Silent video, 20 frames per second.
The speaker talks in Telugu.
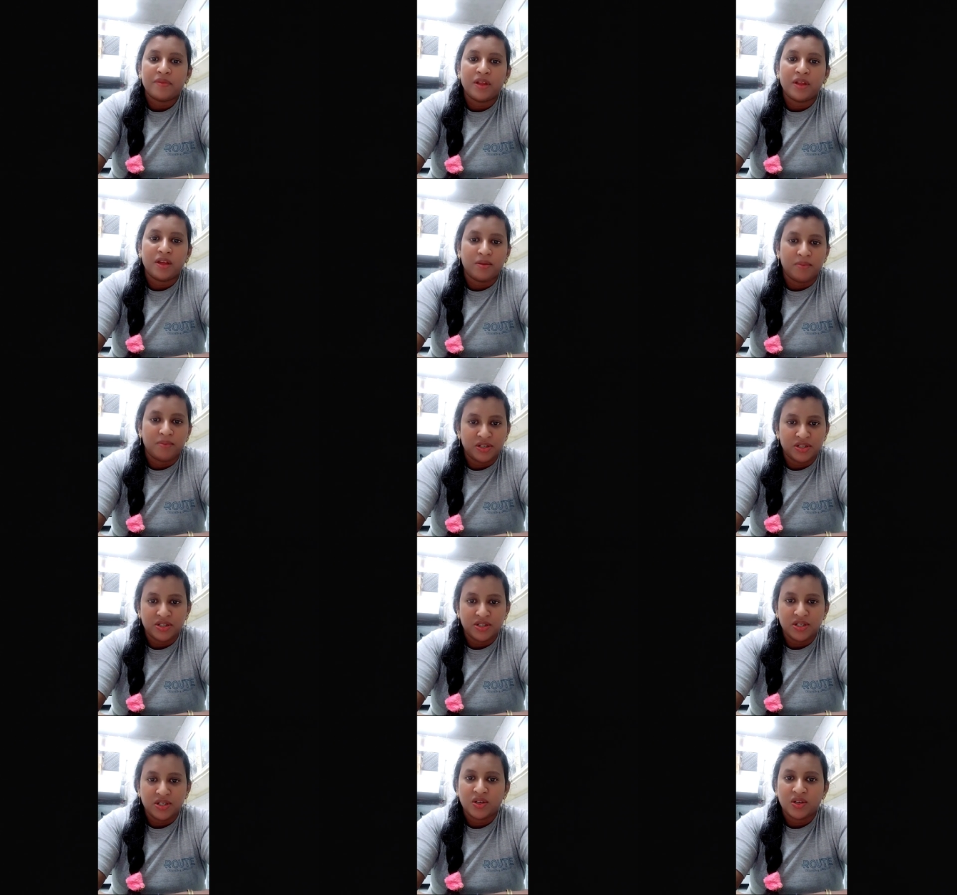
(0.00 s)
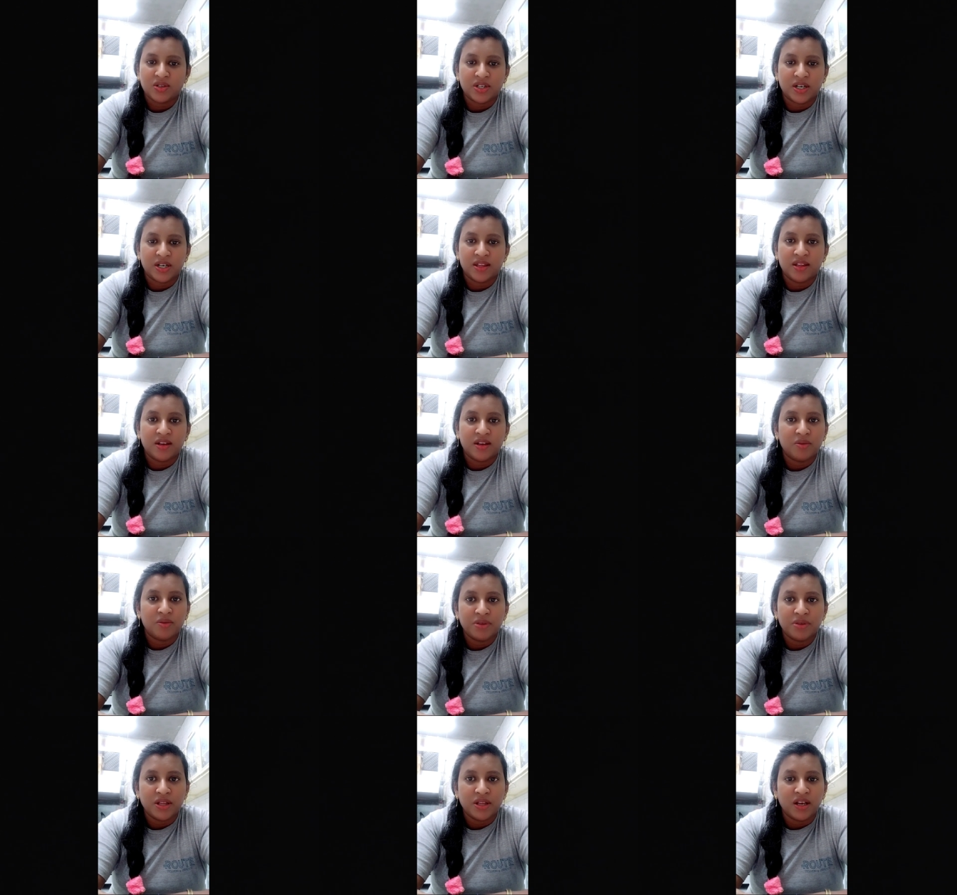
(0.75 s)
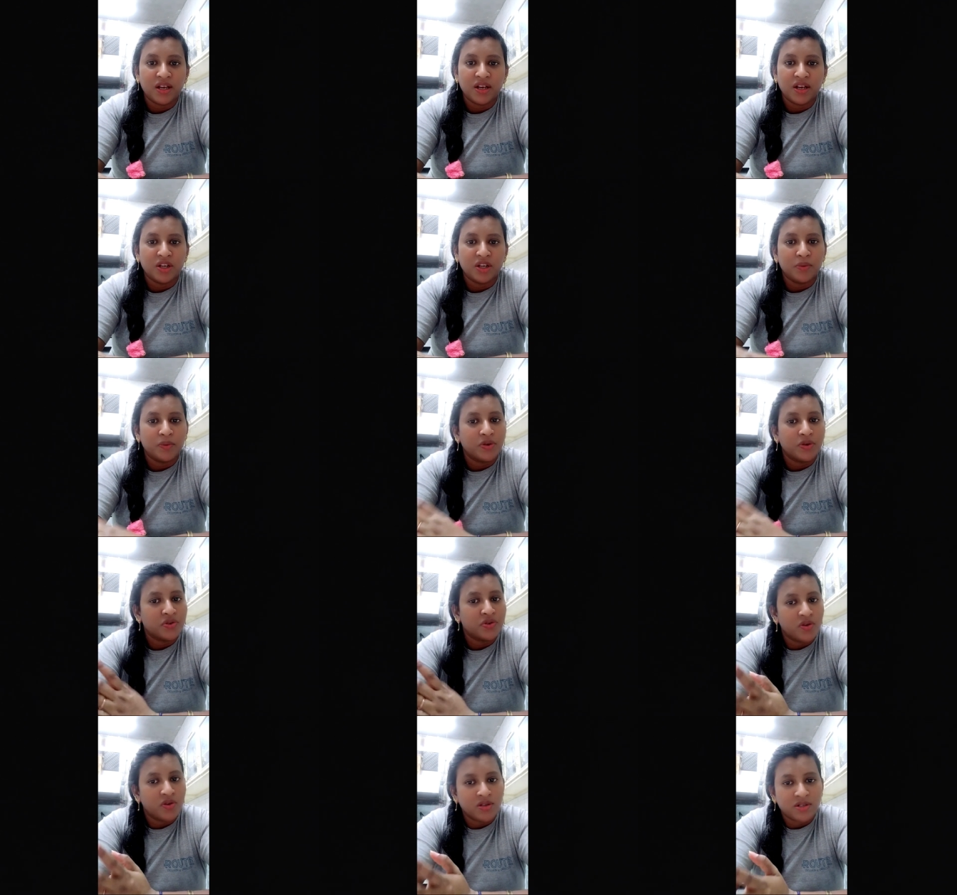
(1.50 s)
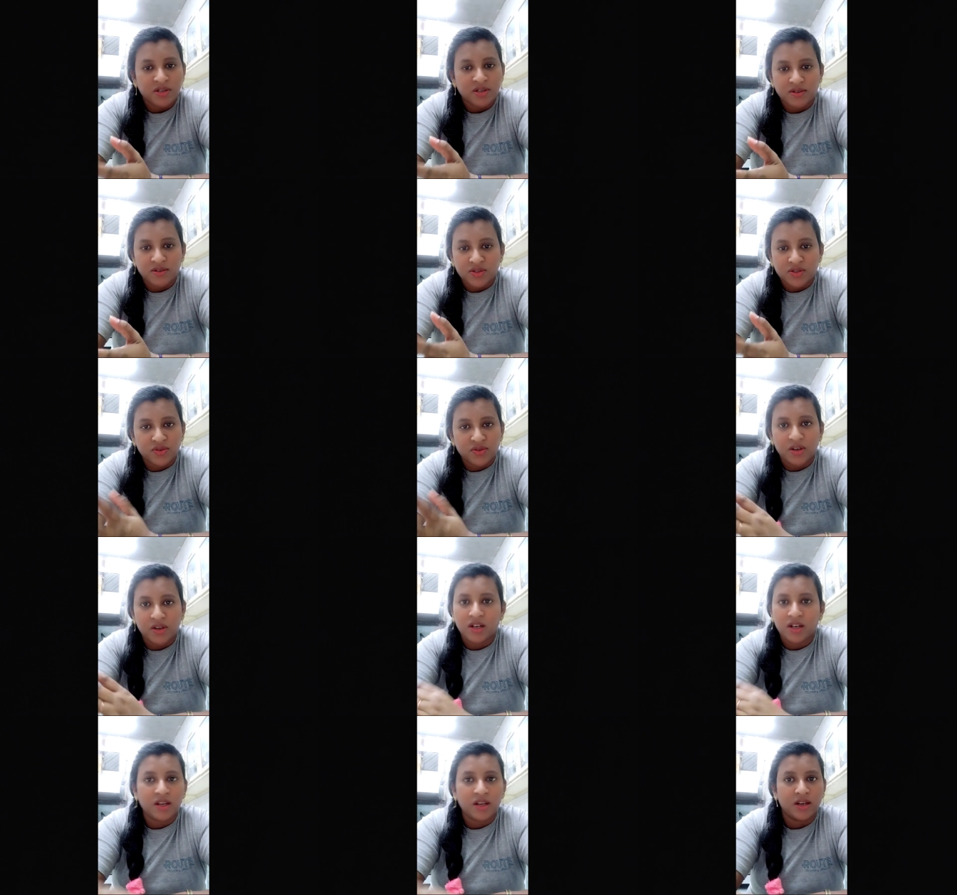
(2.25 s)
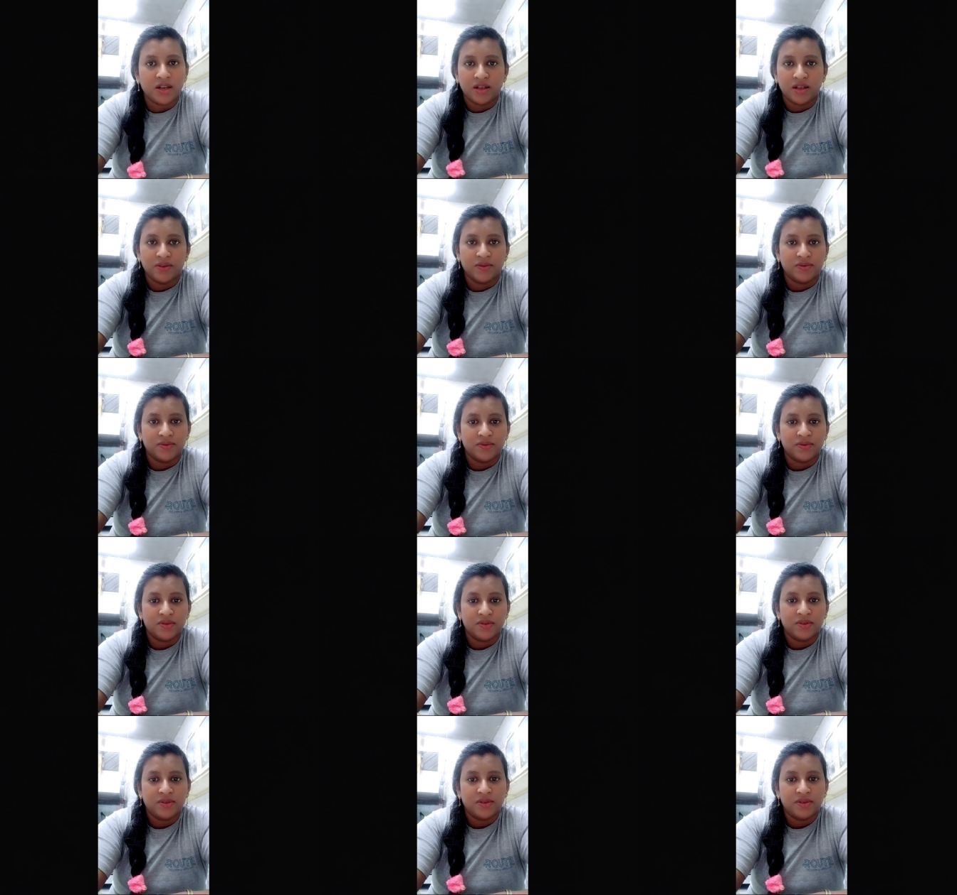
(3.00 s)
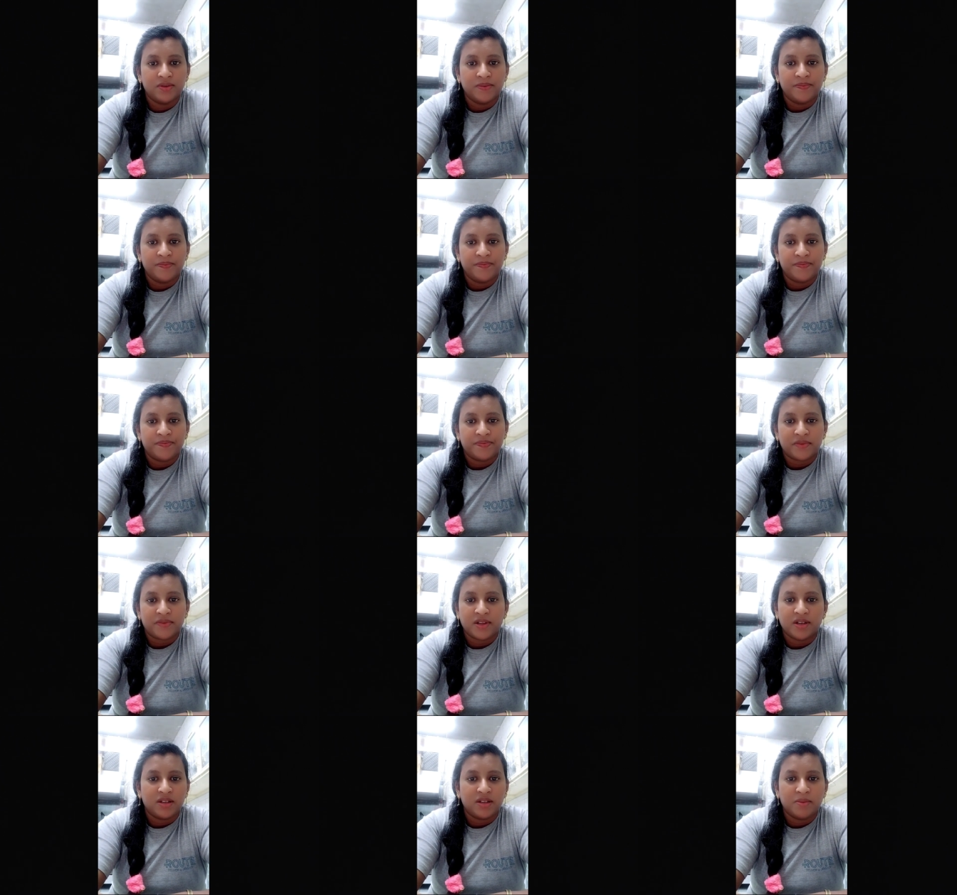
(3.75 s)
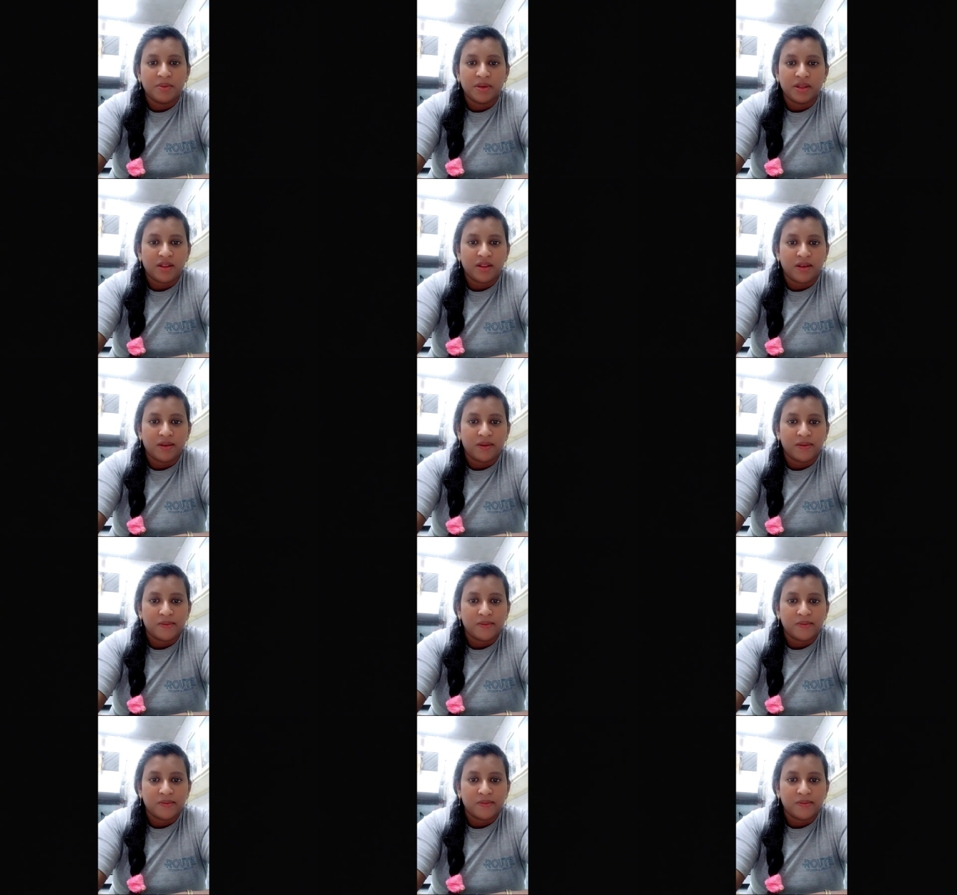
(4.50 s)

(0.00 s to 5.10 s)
నేను మంచిదానో చెడదానో మీ దగ్గర నిరూపించుకోవాల్సిన అవసరం కూడా నాకు లేదు అర్థమైందా